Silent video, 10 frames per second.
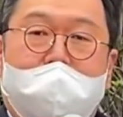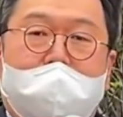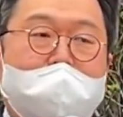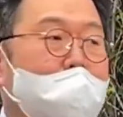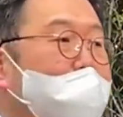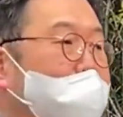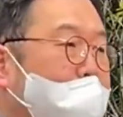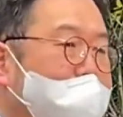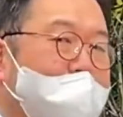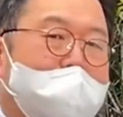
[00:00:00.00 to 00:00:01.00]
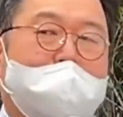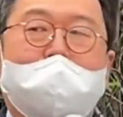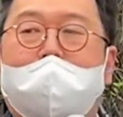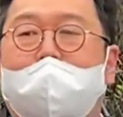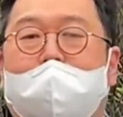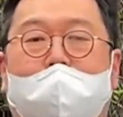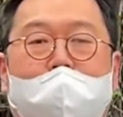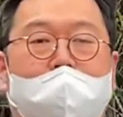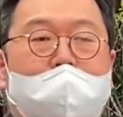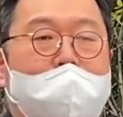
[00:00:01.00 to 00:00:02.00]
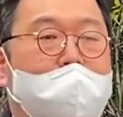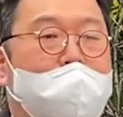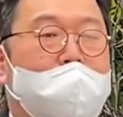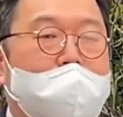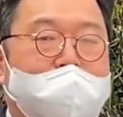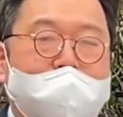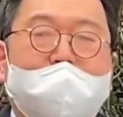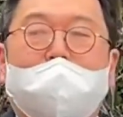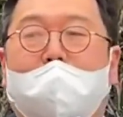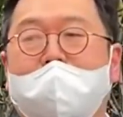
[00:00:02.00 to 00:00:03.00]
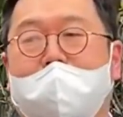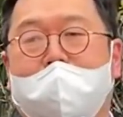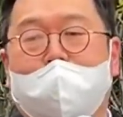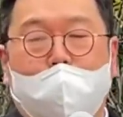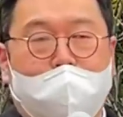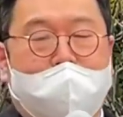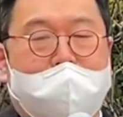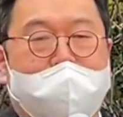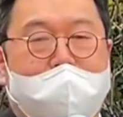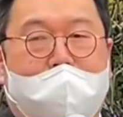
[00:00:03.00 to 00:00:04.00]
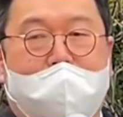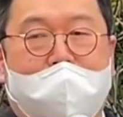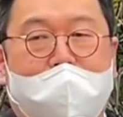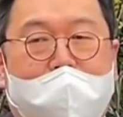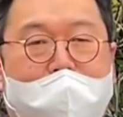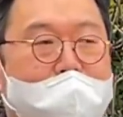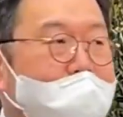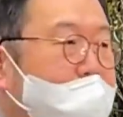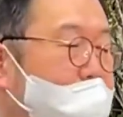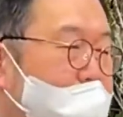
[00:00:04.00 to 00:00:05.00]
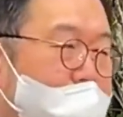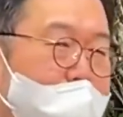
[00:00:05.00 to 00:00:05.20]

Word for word: 이명박 박근혜 때보다도 훨씬 더 많이 공급했습니다. 그런데